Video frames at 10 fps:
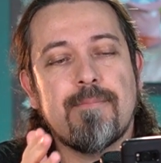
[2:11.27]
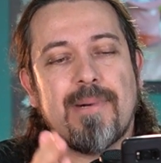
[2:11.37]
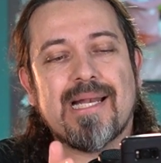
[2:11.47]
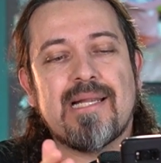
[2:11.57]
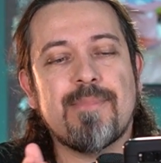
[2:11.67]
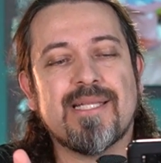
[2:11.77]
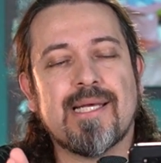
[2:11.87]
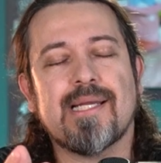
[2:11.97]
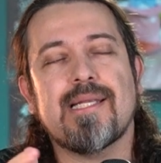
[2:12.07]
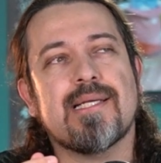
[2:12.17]
para
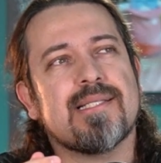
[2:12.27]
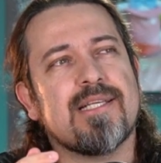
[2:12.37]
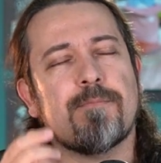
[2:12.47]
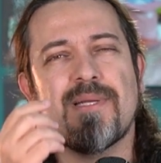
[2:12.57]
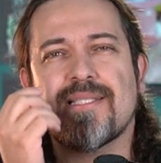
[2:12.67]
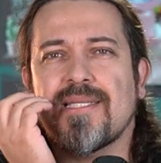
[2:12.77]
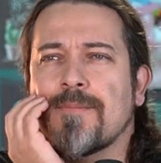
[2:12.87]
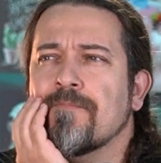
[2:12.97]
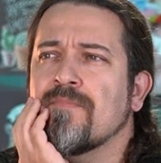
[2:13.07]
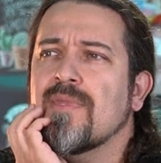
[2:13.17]
alimentar a criança. Aí eu pensei,